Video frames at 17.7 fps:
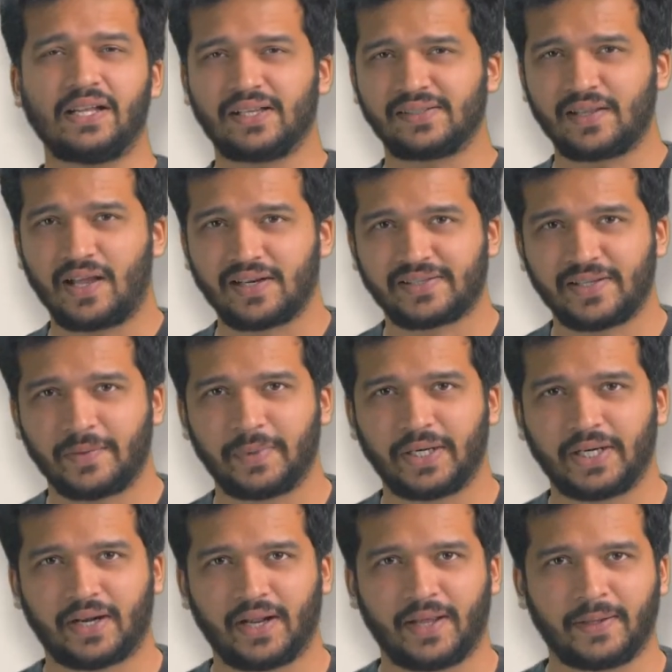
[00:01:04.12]
हजार से
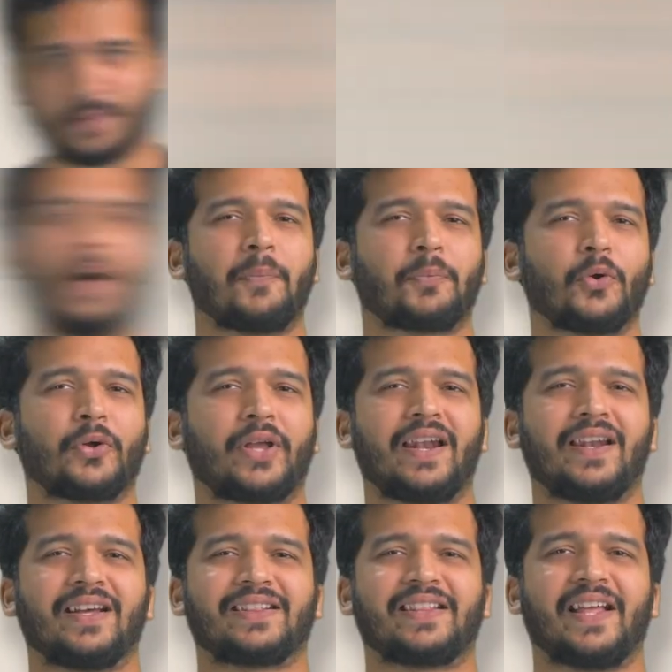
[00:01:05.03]
बढ़ रहा है आपको
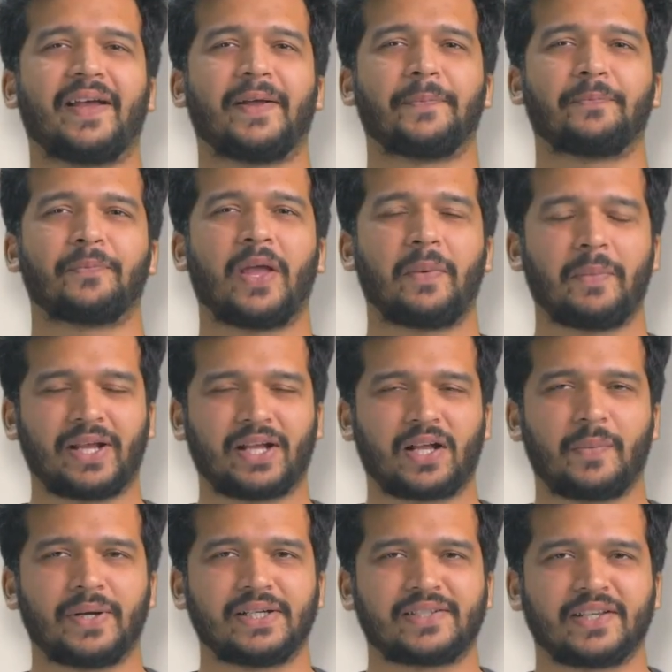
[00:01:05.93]
क्या लगता है हमें
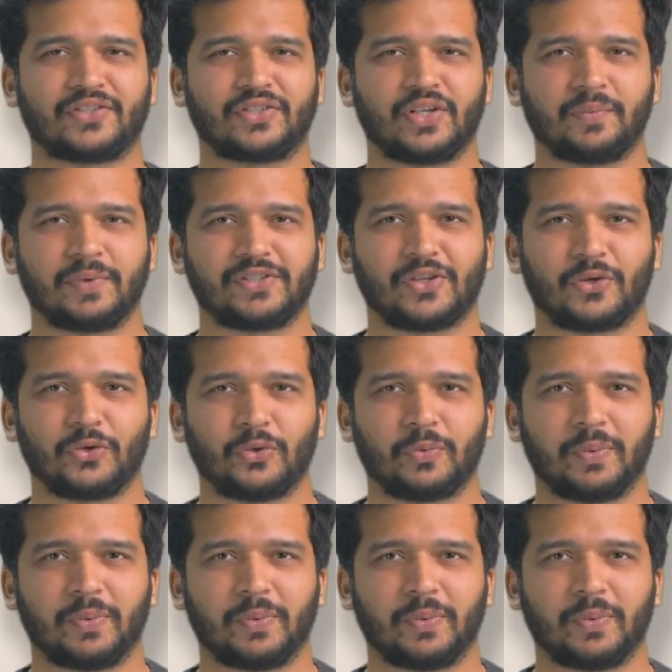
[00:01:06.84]
कमेंट सेक्शन में जरूर